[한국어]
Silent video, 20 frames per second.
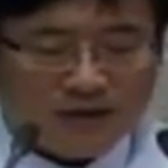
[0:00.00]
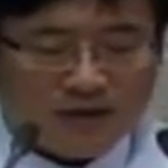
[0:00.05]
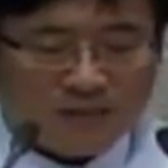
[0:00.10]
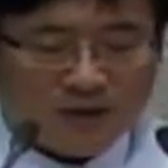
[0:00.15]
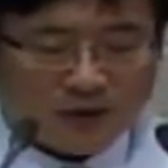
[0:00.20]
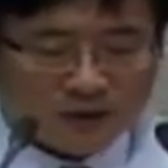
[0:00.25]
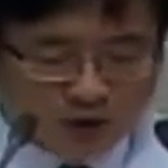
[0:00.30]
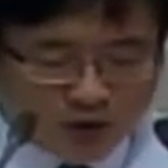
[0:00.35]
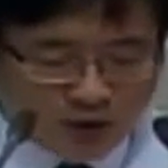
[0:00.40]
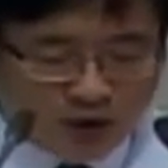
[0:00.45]

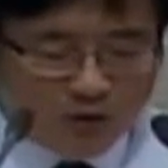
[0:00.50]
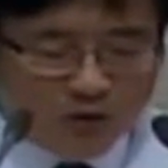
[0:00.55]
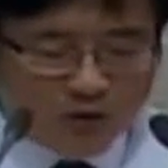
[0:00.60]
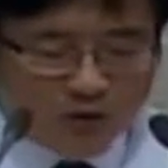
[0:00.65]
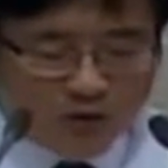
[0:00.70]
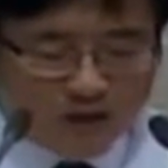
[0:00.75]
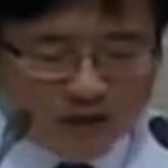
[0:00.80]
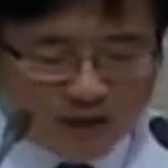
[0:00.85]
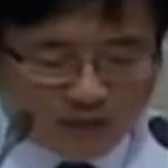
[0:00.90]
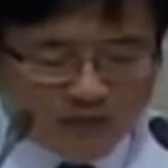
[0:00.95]

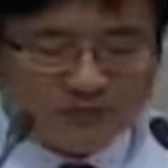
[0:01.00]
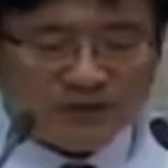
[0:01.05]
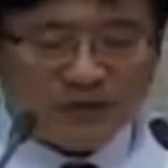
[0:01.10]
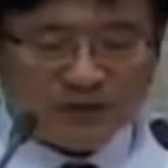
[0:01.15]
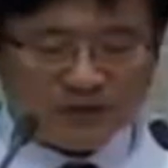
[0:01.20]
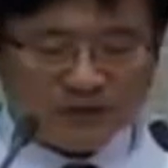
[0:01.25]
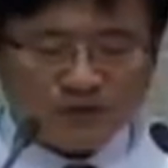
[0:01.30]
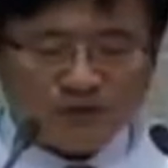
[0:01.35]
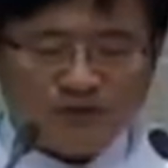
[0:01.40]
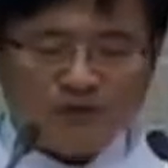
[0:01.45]
백성들보다
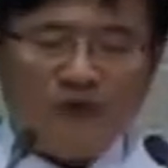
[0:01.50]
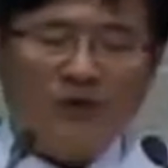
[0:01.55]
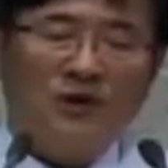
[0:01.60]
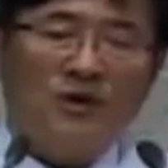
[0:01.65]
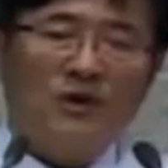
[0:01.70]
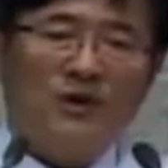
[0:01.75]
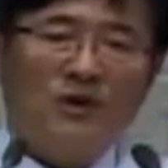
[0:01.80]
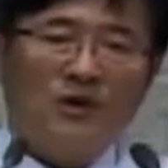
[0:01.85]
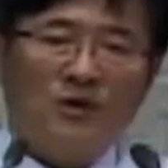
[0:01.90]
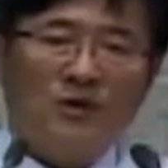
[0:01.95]
앞장서서
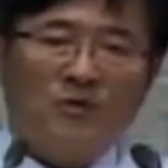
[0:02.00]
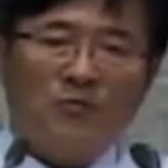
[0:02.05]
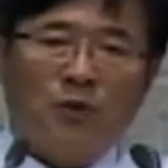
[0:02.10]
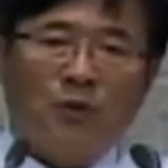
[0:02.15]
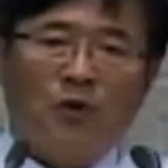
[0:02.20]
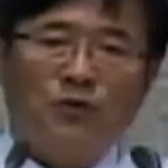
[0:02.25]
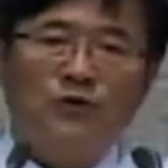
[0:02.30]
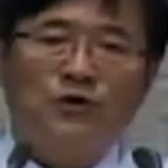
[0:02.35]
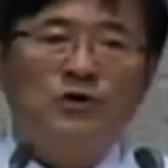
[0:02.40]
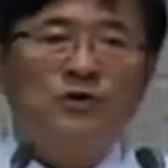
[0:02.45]

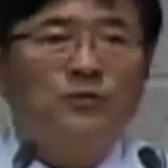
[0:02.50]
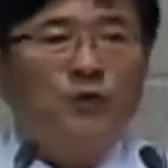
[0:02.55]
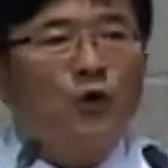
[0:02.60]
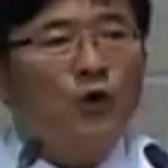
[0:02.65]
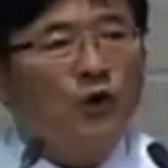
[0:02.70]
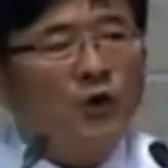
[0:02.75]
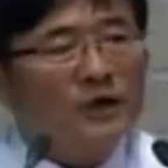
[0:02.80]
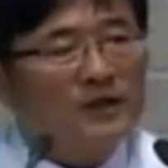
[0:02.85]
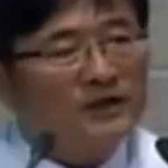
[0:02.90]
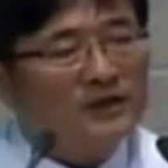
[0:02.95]
본을
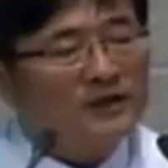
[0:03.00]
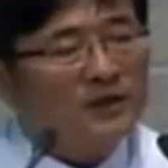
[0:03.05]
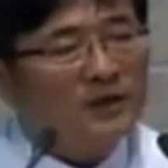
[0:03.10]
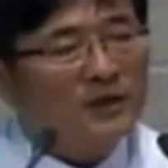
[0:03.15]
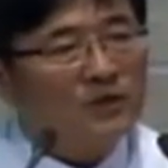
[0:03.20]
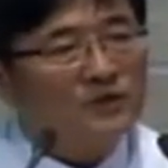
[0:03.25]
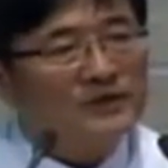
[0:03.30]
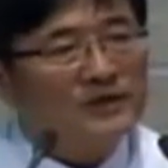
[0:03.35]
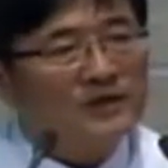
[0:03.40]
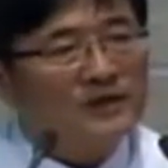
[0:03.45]
보여야
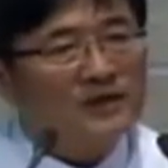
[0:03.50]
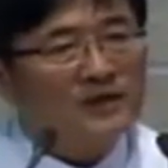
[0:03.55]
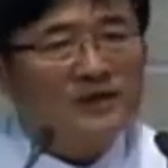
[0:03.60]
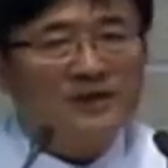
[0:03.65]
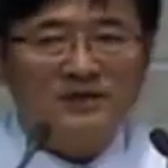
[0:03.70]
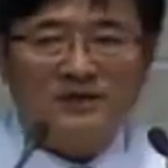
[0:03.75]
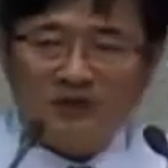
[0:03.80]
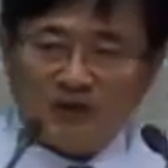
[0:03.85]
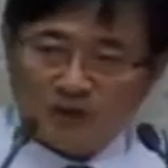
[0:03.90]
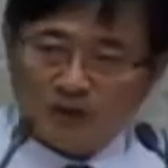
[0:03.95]
된다고
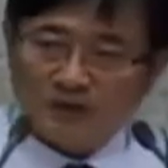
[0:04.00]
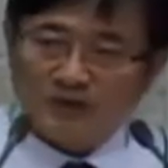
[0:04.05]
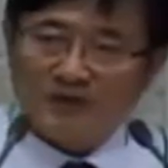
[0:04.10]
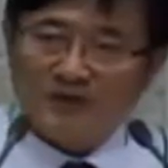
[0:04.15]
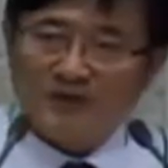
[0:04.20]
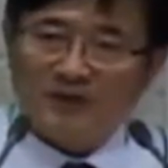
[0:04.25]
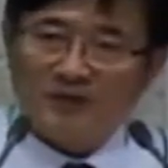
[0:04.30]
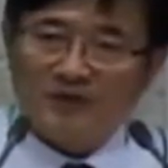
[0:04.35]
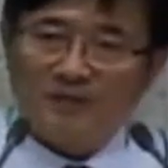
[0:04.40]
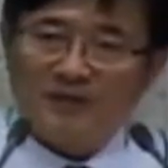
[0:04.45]
생각한
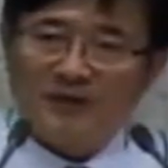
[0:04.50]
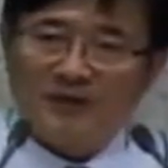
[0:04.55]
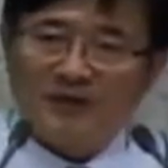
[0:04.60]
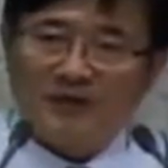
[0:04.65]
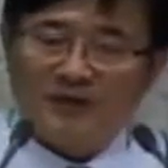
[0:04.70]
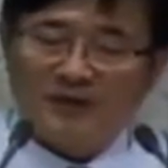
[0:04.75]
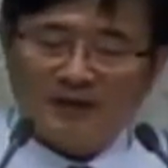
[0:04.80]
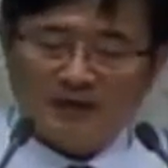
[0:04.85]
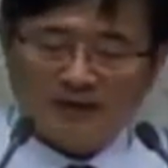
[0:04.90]
지도자들입니다.